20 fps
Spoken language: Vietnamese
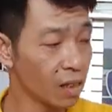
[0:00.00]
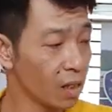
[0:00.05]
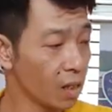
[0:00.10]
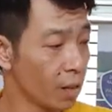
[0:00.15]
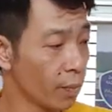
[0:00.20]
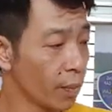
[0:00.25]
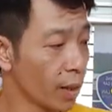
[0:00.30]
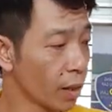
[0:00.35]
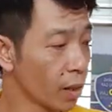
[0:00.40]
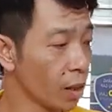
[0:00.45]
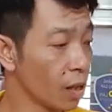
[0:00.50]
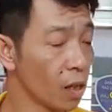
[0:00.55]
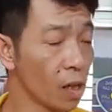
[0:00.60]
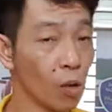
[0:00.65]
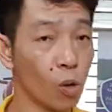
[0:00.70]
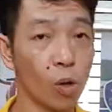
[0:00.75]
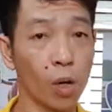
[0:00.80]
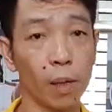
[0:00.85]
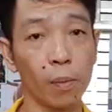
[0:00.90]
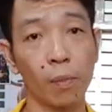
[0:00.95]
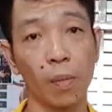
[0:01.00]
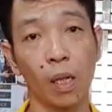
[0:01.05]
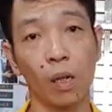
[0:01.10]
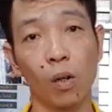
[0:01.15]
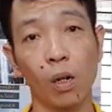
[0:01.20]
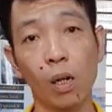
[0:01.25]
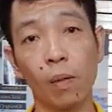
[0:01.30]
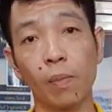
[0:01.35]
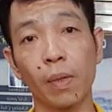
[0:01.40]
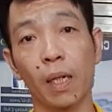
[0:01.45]
Chứ mà những cái con mà
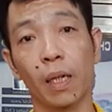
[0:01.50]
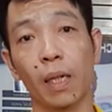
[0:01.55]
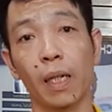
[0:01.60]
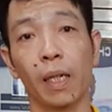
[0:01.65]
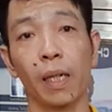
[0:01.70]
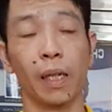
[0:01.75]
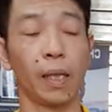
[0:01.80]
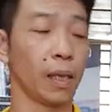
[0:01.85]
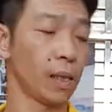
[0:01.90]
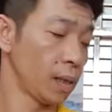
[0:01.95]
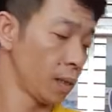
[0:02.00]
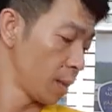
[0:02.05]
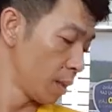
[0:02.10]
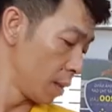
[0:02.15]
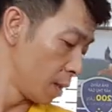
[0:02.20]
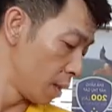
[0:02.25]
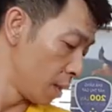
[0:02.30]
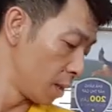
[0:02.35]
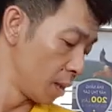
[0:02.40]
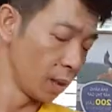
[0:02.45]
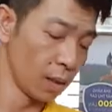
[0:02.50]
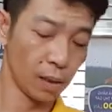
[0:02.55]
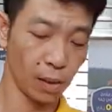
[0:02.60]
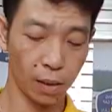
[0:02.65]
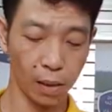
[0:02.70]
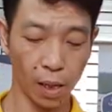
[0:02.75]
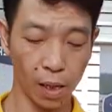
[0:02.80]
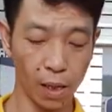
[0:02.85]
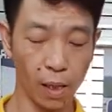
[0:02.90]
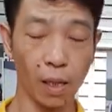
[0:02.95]
nó mà lại
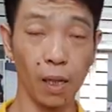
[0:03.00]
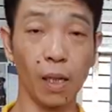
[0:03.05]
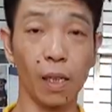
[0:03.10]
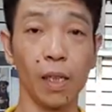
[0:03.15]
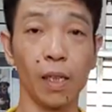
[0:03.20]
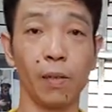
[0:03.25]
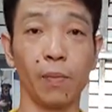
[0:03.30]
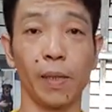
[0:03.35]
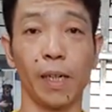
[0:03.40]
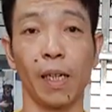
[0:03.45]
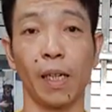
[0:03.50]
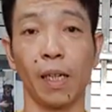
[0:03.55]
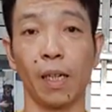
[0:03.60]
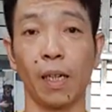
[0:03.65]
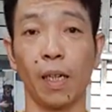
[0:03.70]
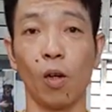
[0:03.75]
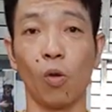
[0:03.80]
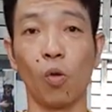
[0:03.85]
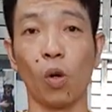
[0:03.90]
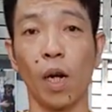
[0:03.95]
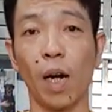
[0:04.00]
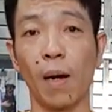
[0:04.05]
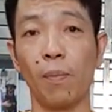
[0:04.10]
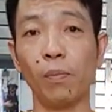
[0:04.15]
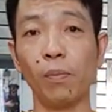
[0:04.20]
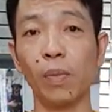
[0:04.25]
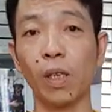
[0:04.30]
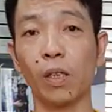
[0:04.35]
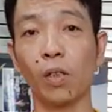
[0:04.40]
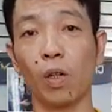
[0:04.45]
giời ơi mà lâu
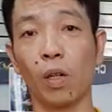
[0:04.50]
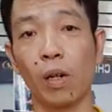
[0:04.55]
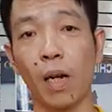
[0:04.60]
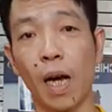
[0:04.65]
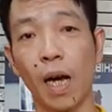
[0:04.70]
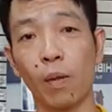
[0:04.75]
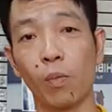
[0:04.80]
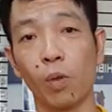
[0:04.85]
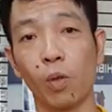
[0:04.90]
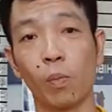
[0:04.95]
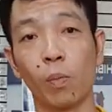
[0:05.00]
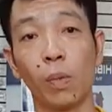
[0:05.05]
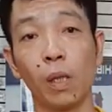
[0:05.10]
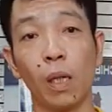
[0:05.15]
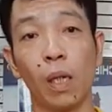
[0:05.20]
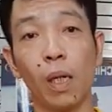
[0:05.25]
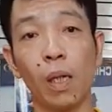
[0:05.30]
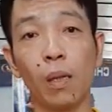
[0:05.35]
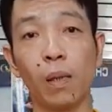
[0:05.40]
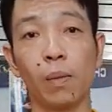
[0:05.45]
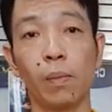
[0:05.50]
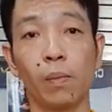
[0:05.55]
lắm mới cho nó ăn một bữa,